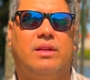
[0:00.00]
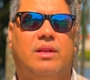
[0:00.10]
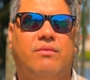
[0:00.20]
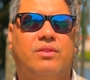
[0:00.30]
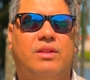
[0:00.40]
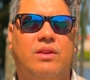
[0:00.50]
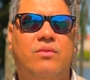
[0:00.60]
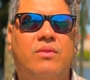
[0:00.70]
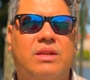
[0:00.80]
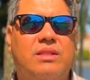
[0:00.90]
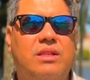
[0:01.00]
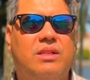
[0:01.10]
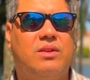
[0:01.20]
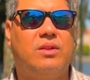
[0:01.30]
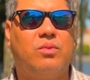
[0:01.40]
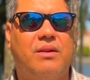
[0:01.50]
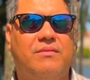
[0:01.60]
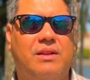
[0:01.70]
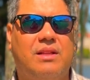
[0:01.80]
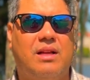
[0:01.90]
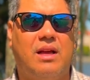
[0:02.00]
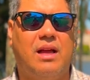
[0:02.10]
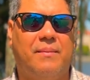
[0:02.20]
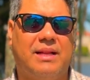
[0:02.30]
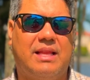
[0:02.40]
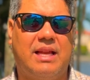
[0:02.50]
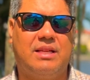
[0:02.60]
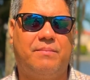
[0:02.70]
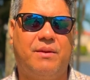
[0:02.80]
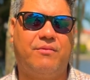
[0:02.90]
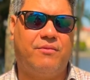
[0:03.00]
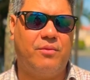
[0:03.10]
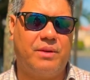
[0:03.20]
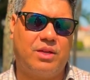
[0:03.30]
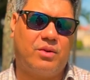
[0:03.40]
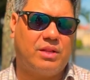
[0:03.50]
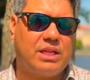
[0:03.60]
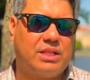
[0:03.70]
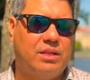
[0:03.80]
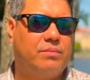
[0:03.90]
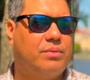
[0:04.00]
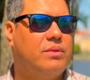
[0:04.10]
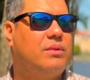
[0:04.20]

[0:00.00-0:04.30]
que você nunca sentiu na tua vida em matéria de perfume, de contratipo,